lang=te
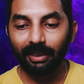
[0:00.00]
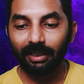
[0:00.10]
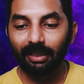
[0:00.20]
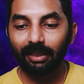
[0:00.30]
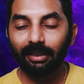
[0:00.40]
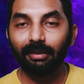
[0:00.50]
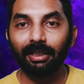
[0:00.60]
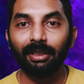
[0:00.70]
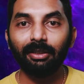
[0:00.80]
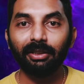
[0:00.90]
ఇక్కడ
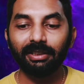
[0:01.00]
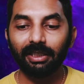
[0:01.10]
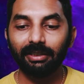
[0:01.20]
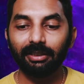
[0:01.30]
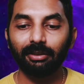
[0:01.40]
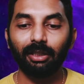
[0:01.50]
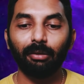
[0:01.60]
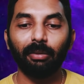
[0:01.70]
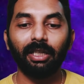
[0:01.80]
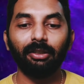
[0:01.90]
ఇద్దరు డిసైడ్
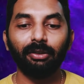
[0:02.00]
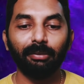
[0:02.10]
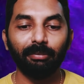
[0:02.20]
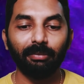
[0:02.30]
చేస్తున్నారు బాగానే ఉంది